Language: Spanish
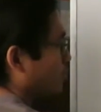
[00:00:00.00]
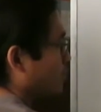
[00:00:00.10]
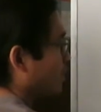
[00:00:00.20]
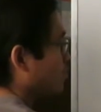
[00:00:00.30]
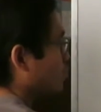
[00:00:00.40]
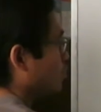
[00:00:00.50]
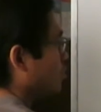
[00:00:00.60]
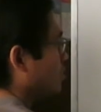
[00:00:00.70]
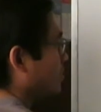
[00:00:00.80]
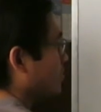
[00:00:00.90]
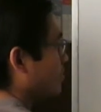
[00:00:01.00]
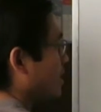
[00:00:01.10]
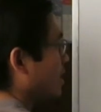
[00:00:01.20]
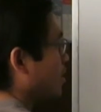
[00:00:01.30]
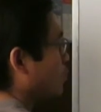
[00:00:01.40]
2 menos 1
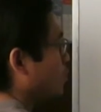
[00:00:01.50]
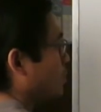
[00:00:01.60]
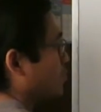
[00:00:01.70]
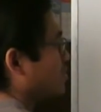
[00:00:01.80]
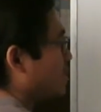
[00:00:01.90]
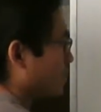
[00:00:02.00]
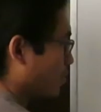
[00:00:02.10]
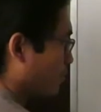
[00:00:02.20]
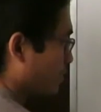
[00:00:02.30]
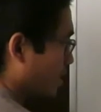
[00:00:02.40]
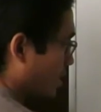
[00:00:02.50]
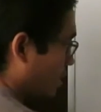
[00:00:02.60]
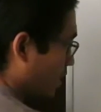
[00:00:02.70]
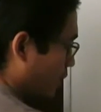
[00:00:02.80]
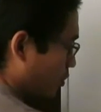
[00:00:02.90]
me dé 1 positivo.
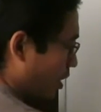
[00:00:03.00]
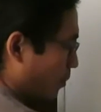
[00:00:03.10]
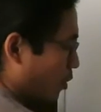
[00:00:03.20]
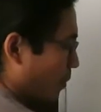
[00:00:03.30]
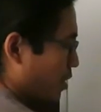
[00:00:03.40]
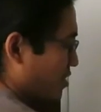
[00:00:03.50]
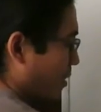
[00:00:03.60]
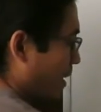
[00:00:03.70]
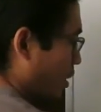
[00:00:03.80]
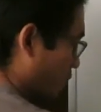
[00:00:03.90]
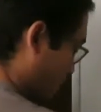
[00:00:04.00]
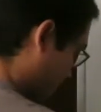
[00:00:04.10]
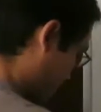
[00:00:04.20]
Entonces le pongo menos al menor.